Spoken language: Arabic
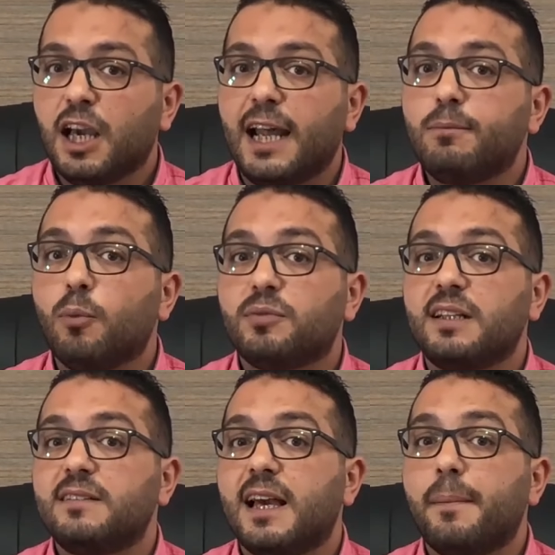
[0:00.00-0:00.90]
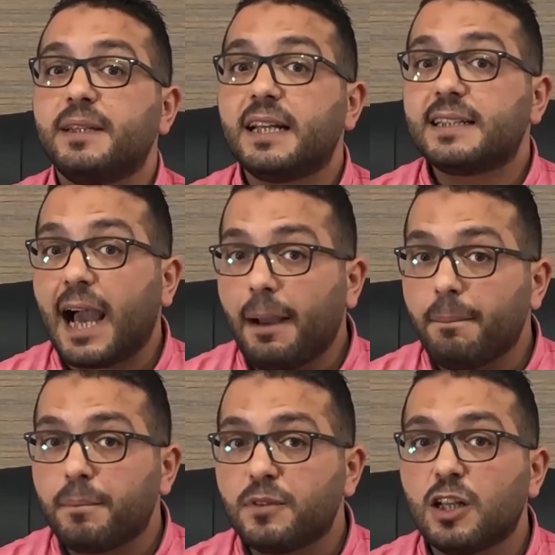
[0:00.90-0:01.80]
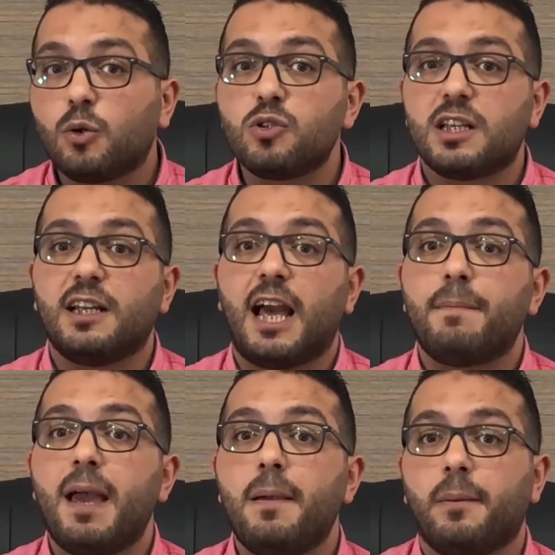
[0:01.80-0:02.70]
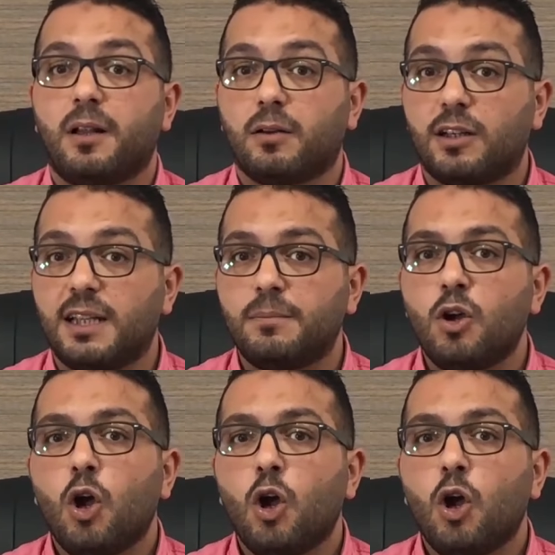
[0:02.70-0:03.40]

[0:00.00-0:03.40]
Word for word: الممتدة من الكعب للجزء الأمامي من القدم